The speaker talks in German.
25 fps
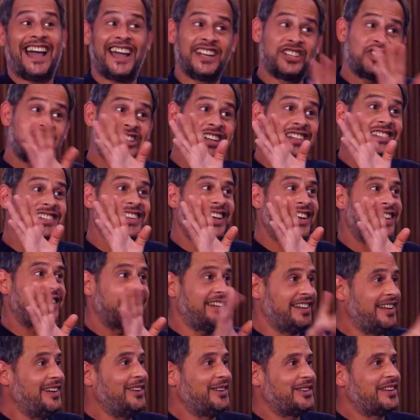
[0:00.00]
Kein Schnitt wissen,
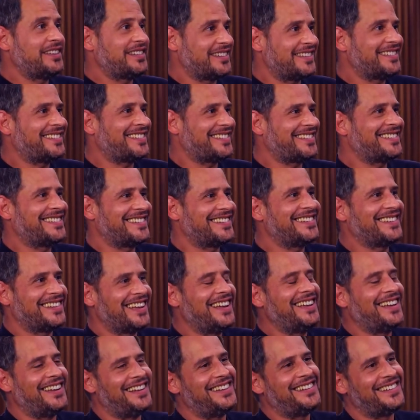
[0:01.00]
drin, ne? Weil, ist, ja,
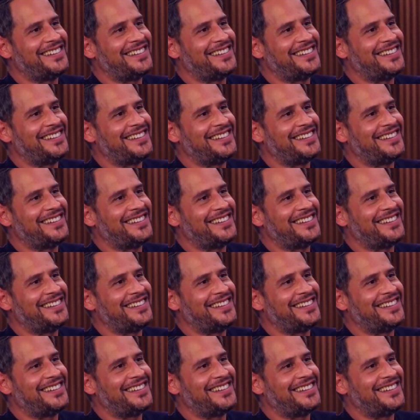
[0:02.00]
ja. Ja,